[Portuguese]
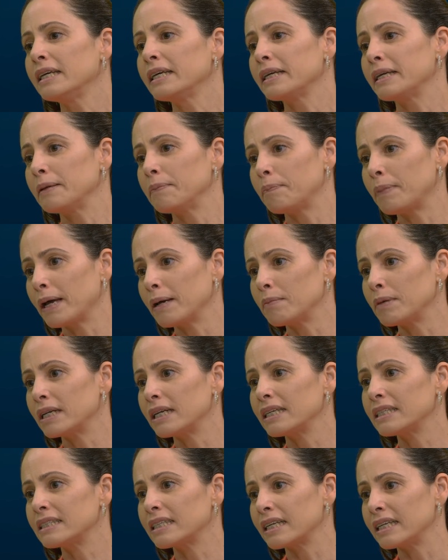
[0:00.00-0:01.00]
que
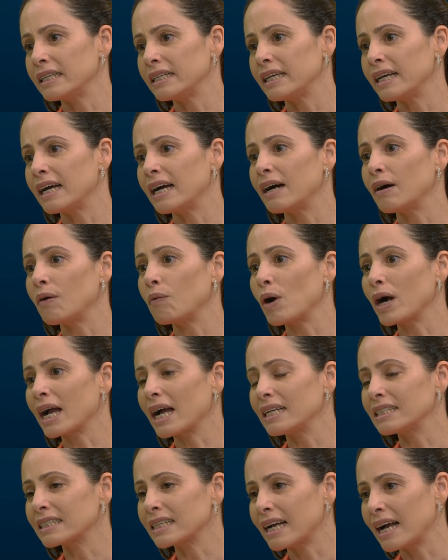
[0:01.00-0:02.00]
permaneceria uma
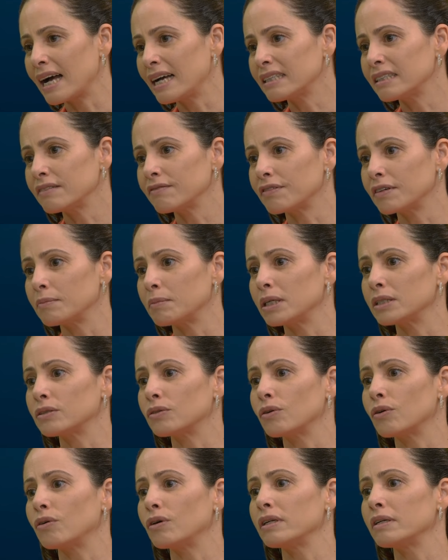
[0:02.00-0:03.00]
cascata
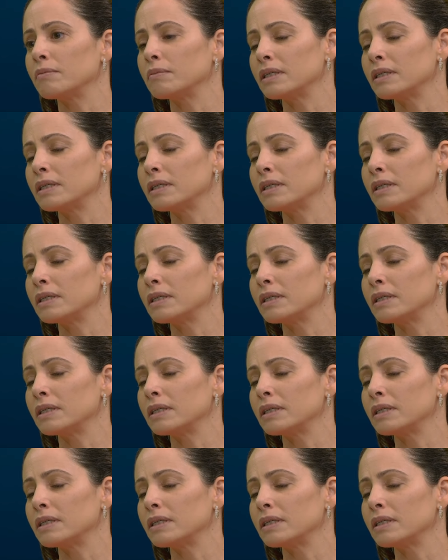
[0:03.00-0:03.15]
inflamatória,